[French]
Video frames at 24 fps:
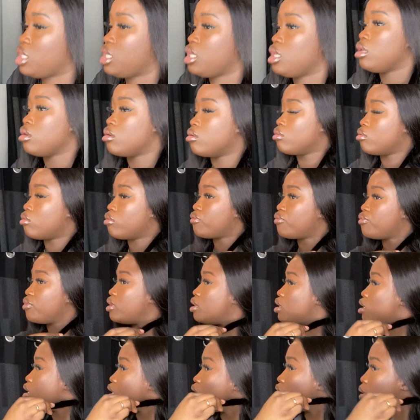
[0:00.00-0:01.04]
Et on
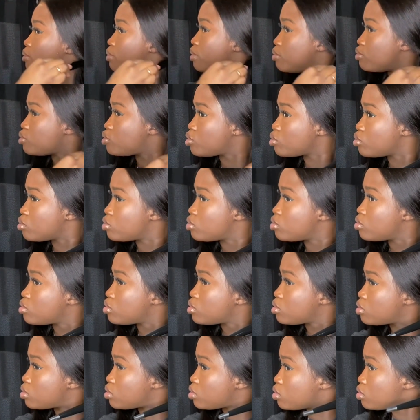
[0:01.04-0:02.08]
refait la même
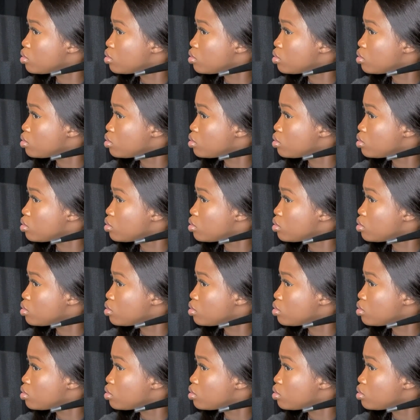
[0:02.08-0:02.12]
chose.